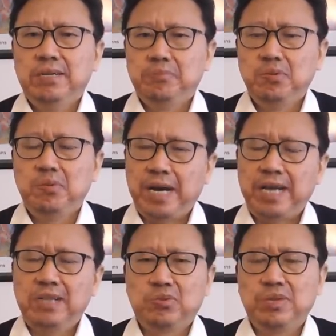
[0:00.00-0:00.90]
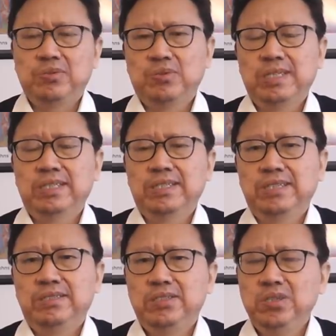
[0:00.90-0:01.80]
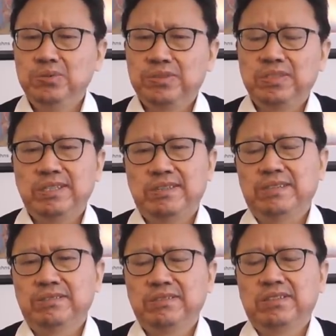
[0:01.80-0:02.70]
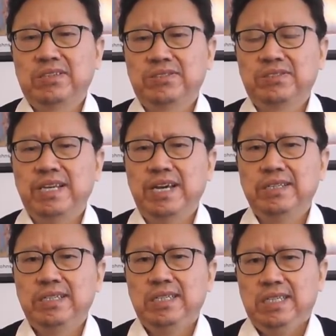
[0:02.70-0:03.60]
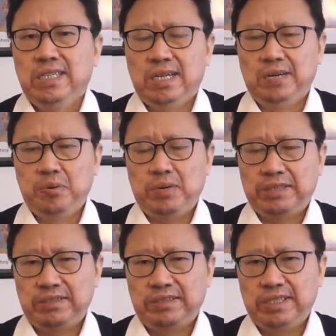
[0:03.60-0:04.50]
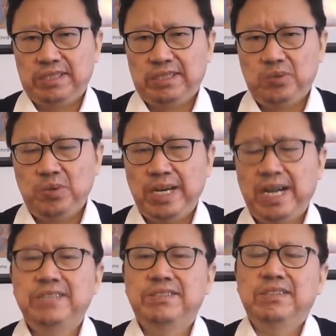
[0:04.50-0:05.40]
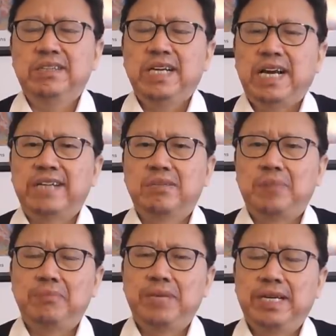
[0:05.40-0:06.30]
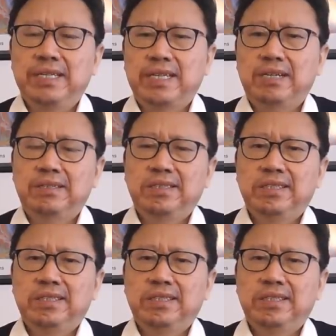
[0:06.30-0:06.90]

不排的一种可能，又是一场自导自演啊，不管是这个绿衣汉子，还是旁边给他。